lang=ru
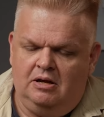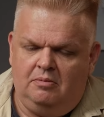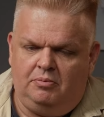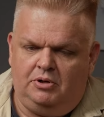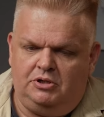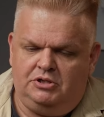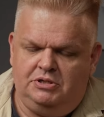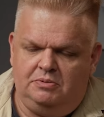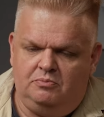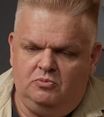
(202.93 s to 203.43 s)

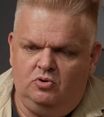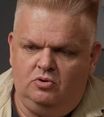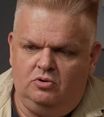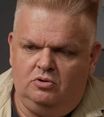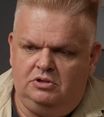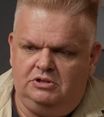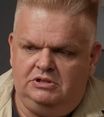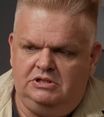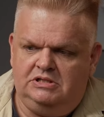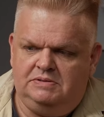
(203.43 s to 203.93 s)

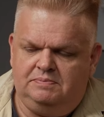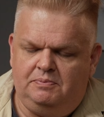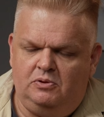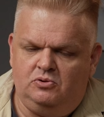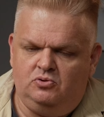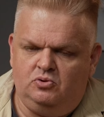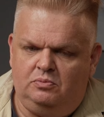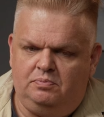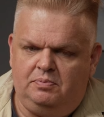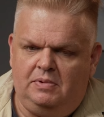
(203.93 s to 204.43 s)
Почему не
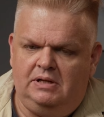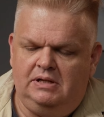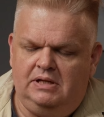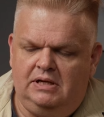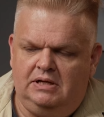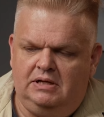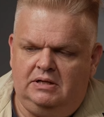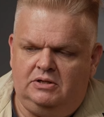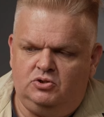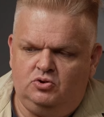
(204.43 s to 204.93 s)
используют
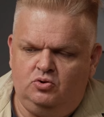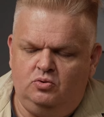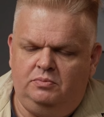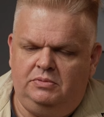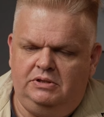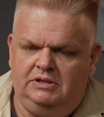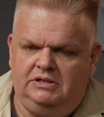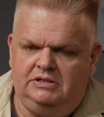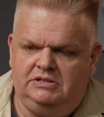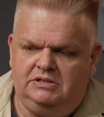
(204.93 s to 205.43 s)
малошумные